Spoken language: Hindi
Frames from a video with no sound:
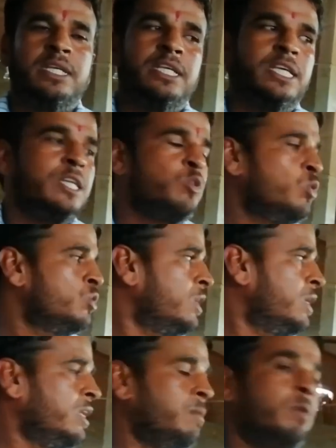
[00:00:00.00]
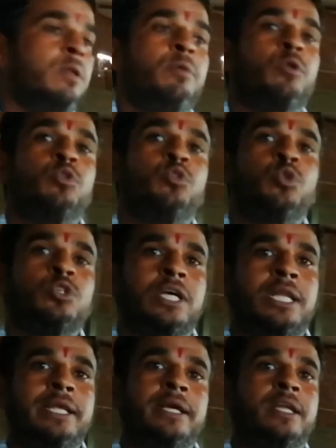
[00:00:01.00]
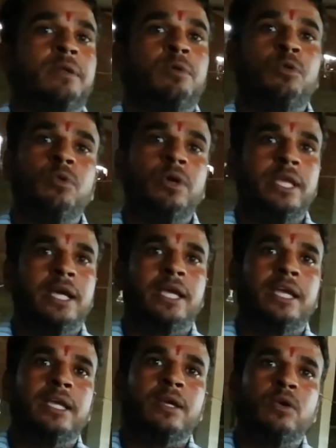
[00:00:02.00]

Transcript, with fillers: ये इनको सर करीबन मेरे को दो साल के करीबन हो गया है